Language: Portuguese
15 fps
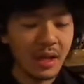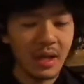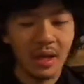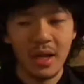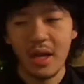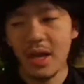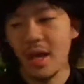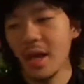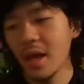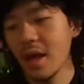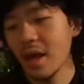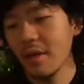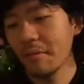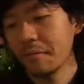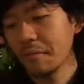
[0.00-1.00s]

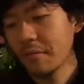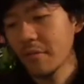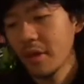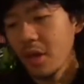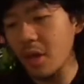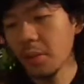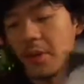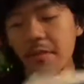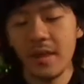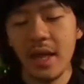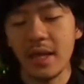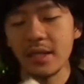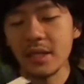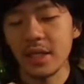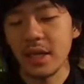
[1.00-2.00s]
É, é uma
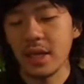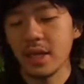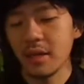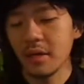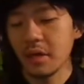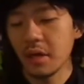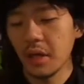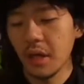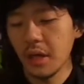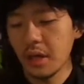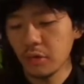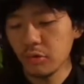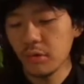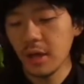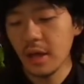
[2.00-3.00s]
viagem, cara. A
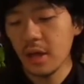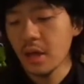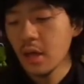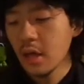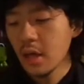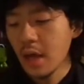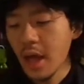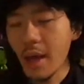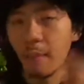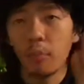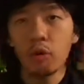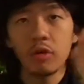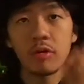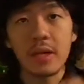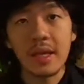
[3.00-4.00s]
leitura é
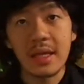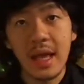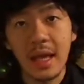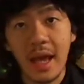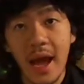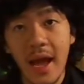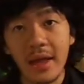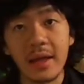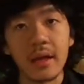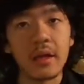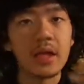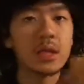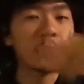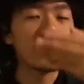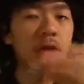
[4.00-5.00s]
muito detalhada,
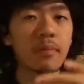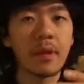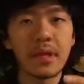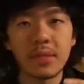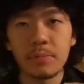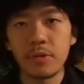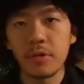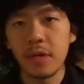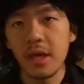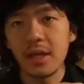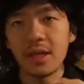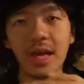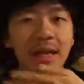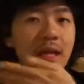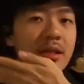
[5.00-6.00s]
especialmente porque
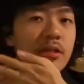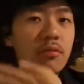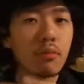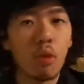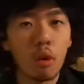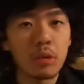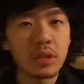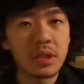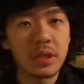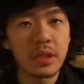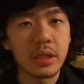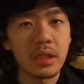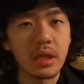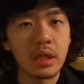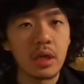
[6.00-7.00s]
trata de um monte
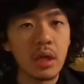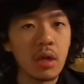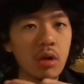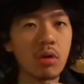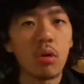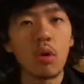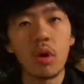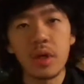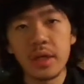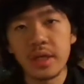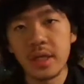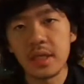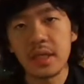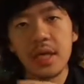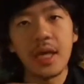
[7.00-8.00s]
de
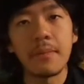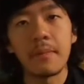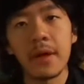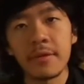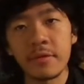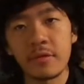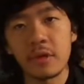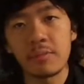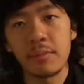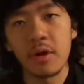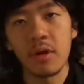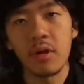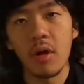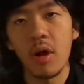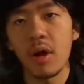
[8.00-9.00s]
coisas, e elementos
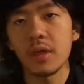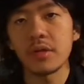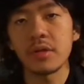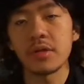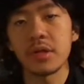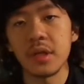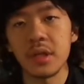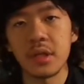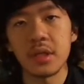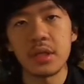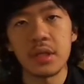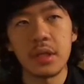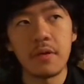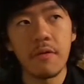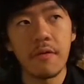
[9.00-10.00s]
biológicos,
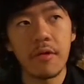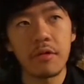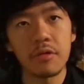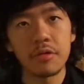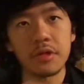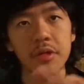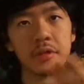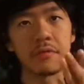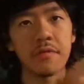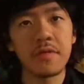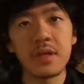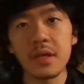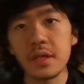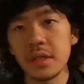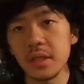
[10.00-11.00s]
científicos,
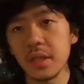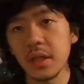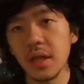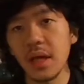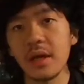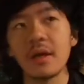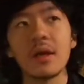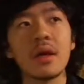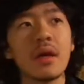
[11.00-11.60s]
física,